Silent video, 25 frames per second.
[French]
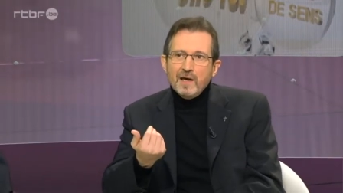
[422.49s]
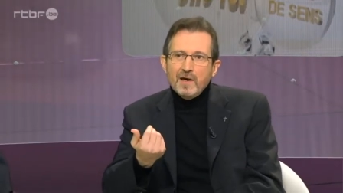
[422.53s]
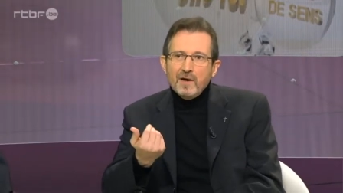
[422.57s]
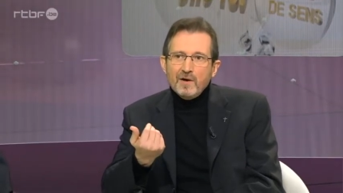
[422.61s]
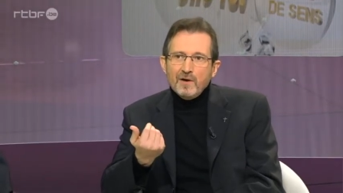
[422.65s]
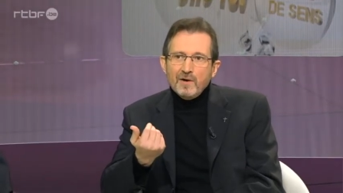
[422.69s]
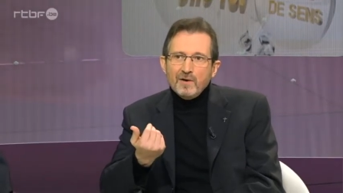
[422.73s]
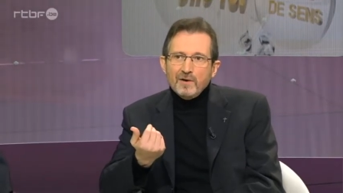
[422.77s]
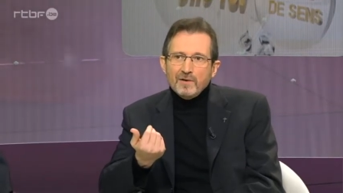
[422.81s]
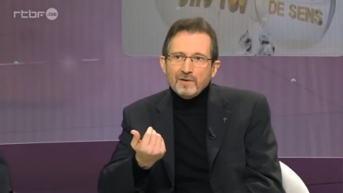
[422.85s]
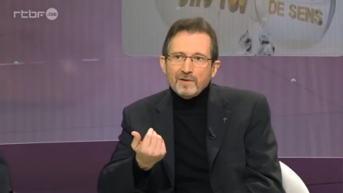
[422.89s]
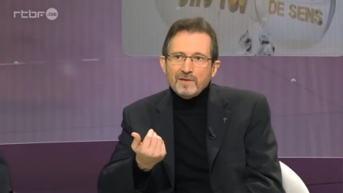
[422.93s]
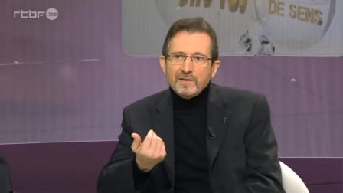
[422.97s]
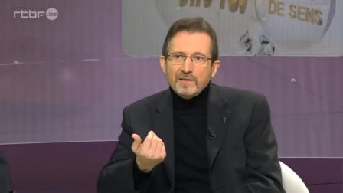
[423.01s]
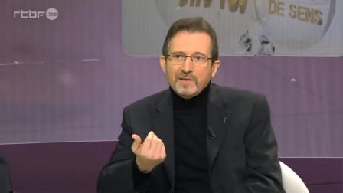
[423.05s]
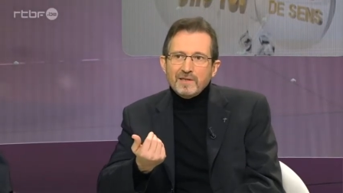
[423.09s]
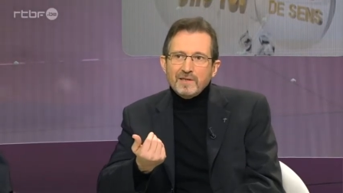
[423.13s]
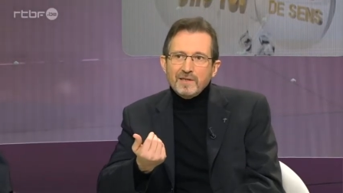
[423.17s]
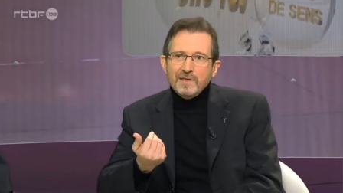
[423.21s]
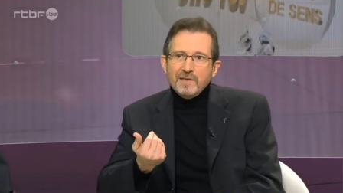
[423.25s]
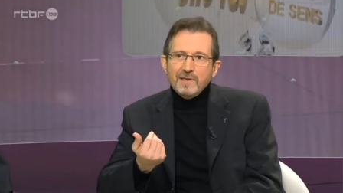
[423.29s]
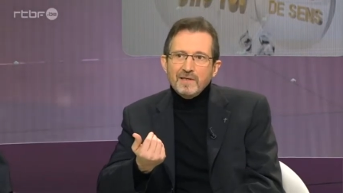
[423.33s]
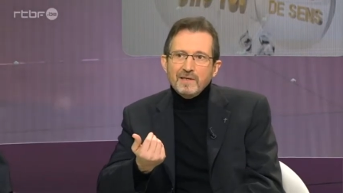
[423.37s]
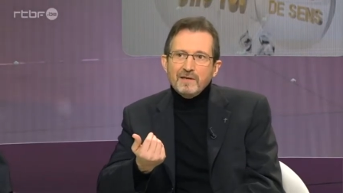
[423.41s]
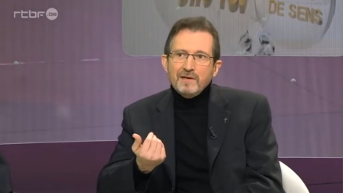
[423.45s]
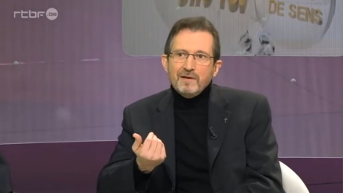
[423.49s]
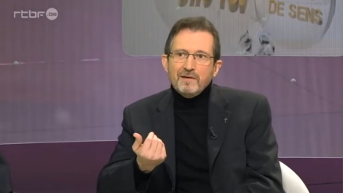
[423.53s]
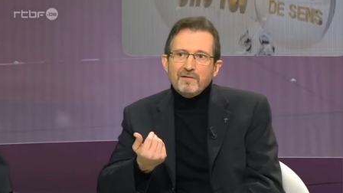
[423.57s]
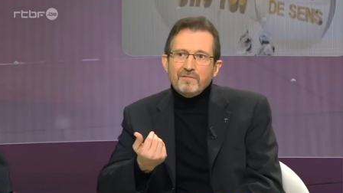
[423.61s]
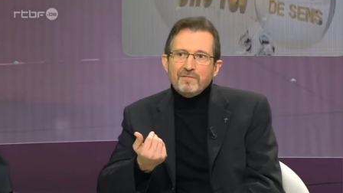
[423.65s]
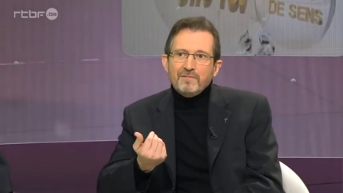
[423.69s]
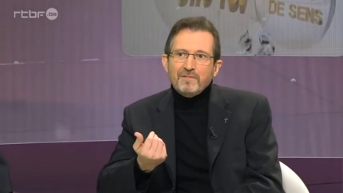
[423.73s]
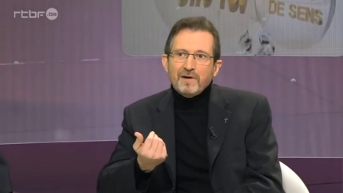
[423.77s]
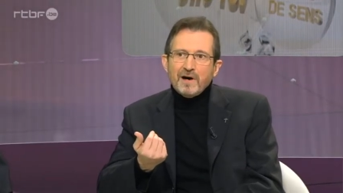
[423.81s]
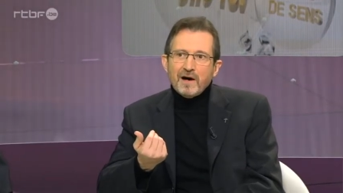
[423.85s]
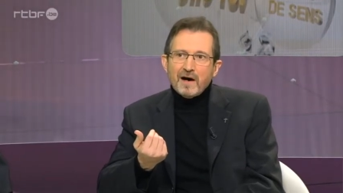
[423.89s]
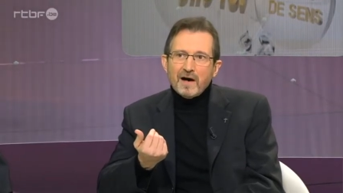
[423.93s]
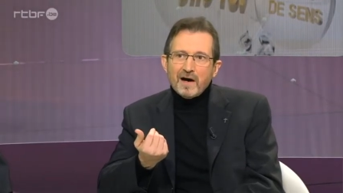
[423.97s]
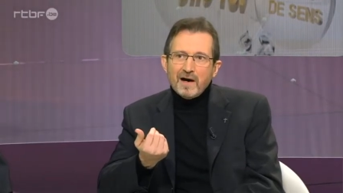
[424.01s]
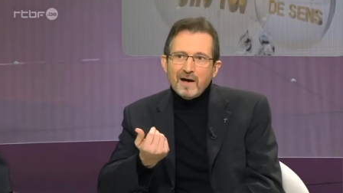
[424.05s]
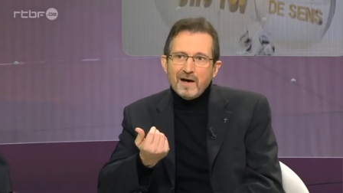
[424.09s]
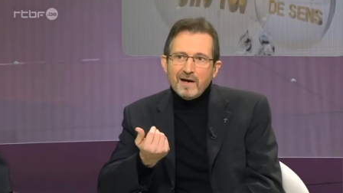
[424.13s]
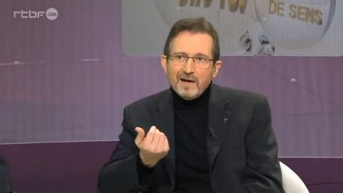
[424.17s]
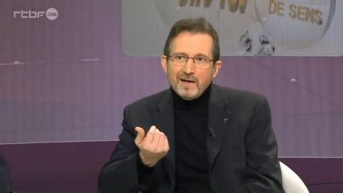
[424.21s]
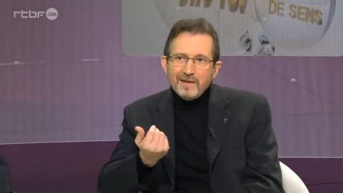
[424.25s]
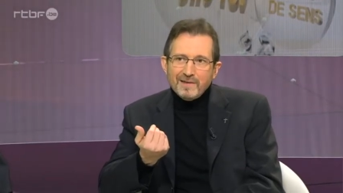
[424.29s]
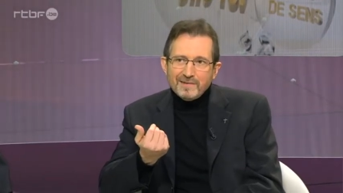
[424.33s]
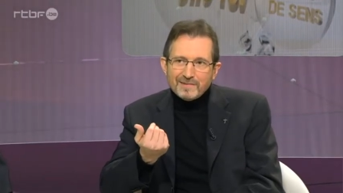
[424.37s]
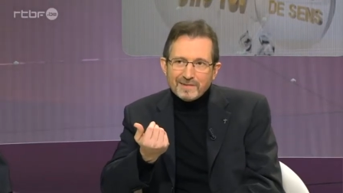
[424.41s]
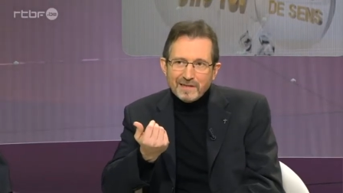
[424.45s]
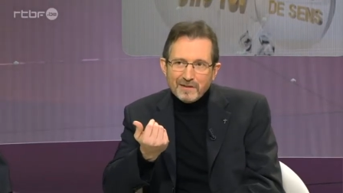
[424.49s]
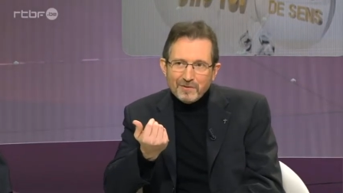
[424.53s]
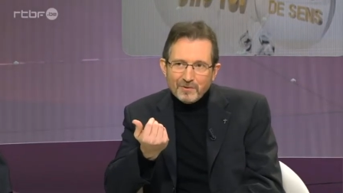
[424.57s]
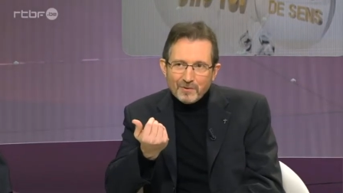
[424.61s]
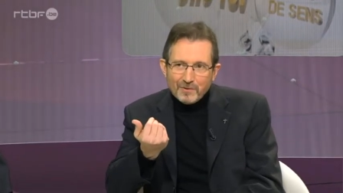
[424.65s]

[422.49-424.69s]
euh, qui va essayer